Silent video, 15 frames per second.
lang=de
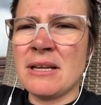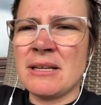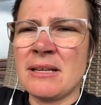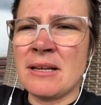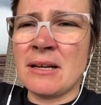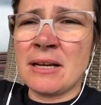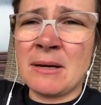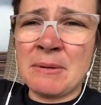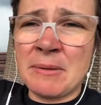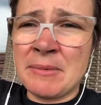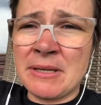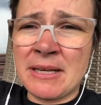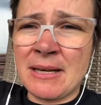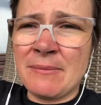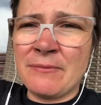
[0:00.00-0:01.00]
dann kann man
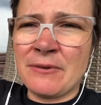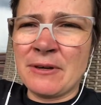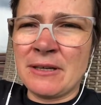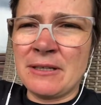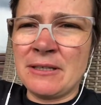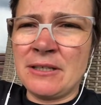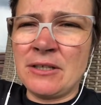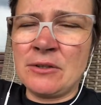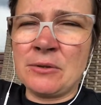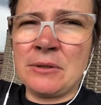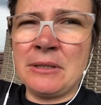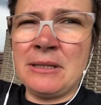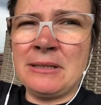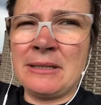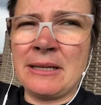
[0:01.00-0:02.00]
mich einfach in die
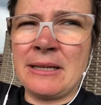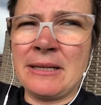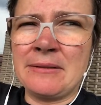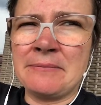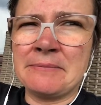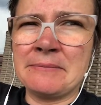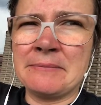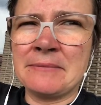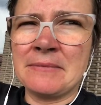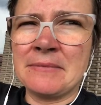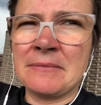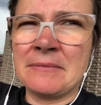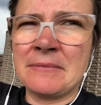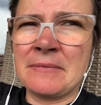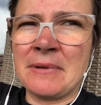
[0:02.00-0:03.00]
Tonne treten.
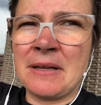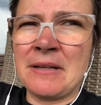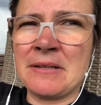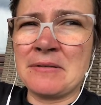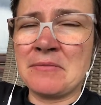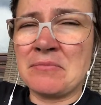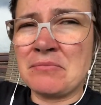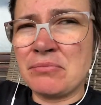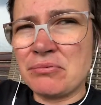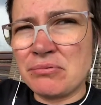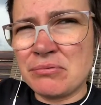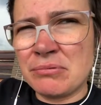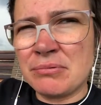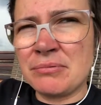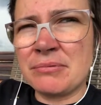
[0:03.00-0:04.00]
Also
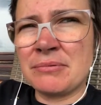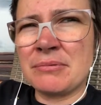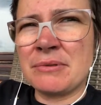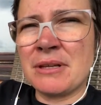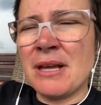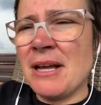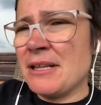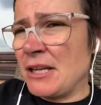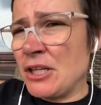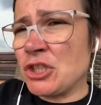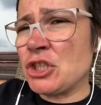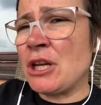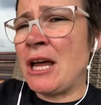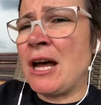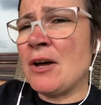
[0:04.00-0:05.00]

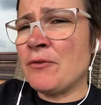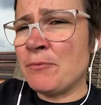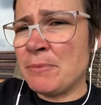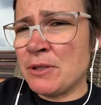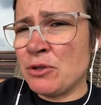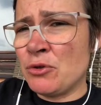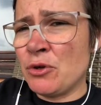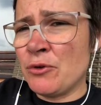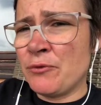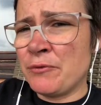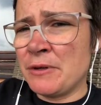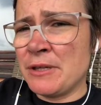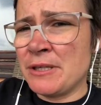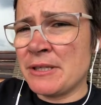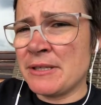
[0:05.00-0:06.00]
das
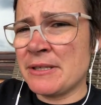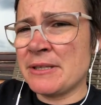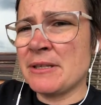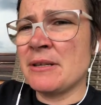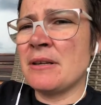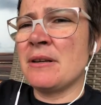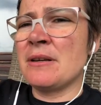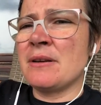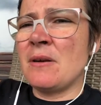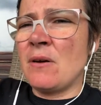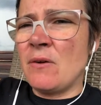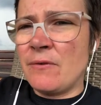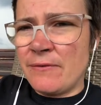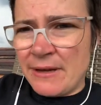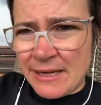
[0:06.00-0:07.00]
Schlafbedürfnis
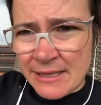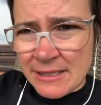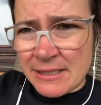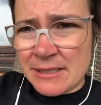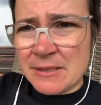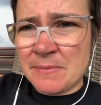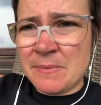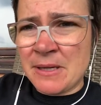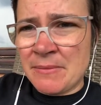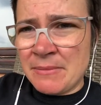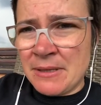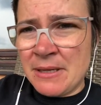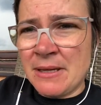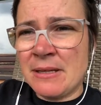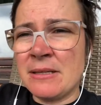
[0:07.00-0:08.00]
wächst bei
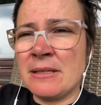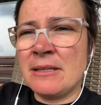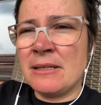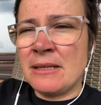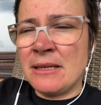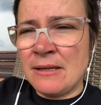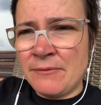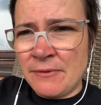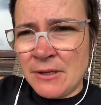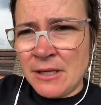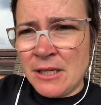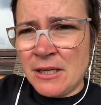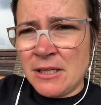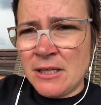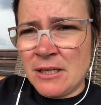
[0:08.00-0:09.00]
mir
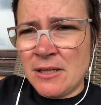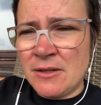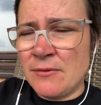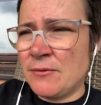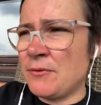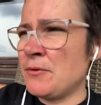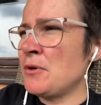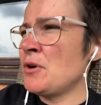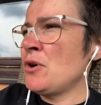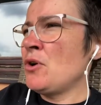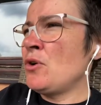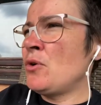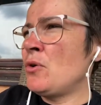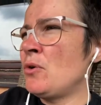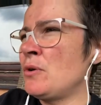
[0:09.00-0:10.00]
definitiv
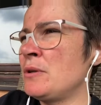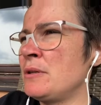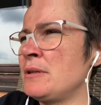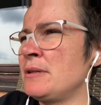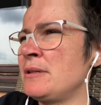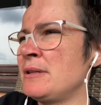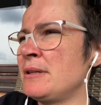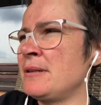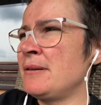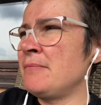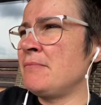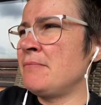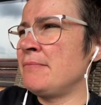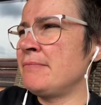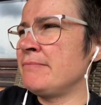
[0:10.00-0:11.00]
und
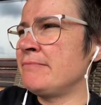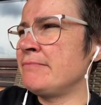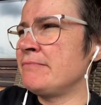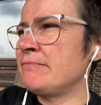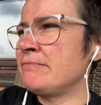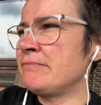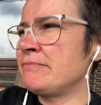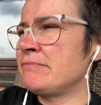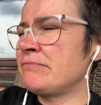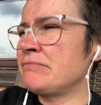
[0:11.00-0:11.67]
ähm,